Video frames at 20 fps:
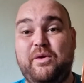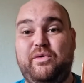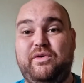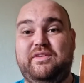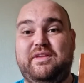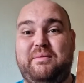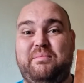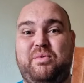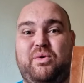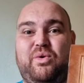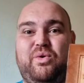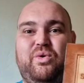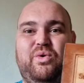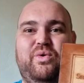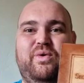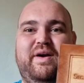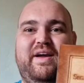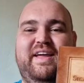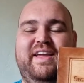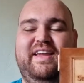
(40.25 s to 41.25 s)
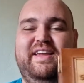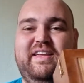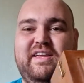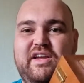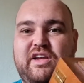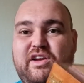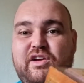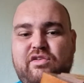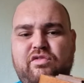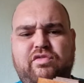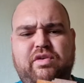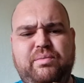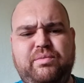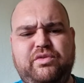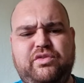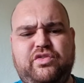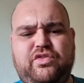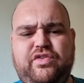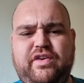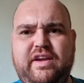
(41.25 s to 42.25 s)
Coisa boa, hein?
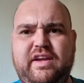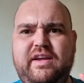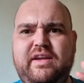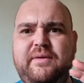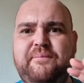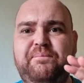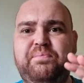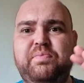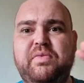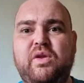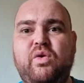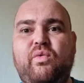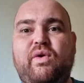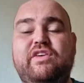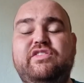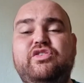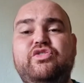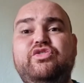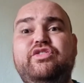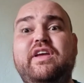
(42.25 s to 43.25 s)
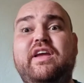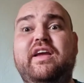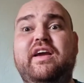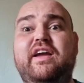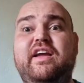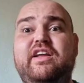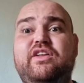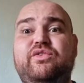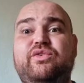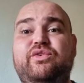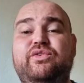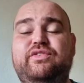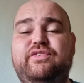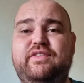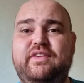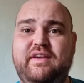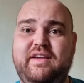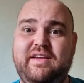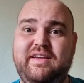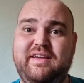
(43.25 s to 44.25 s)
Vamos ver quais são os
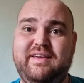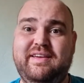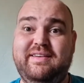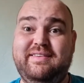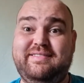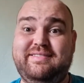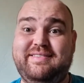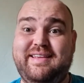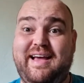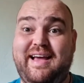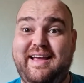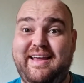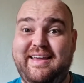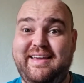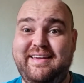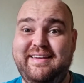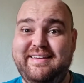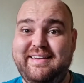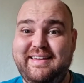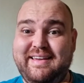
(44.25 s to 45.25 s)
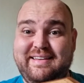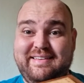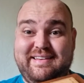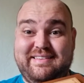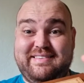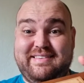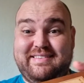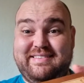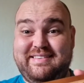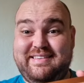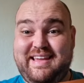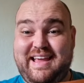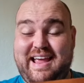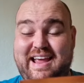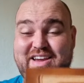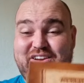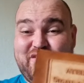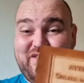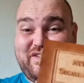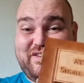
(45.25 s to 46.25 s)
segredos que saem dessas
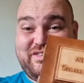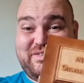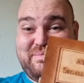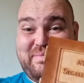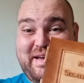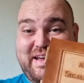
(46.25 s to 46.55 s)
caixas